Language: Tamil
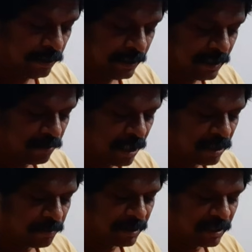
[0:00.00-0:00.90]
இன்றைக்கி திருமலா
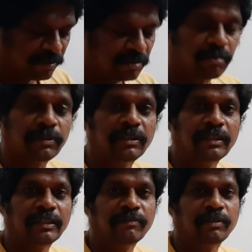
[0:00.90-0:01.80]
திருப்பதி தேவஸ்தானம் வந்து
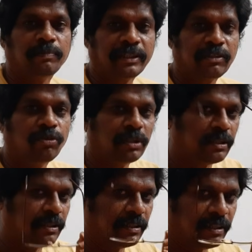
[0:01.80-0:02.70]
ஒரு ப்ரெஸ்
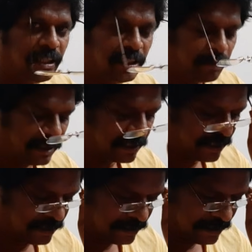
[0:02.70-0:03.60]
நோட்டு ரிலீஸ்
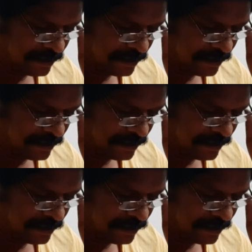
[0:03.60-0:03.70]
பண்ணியிருக்காங்க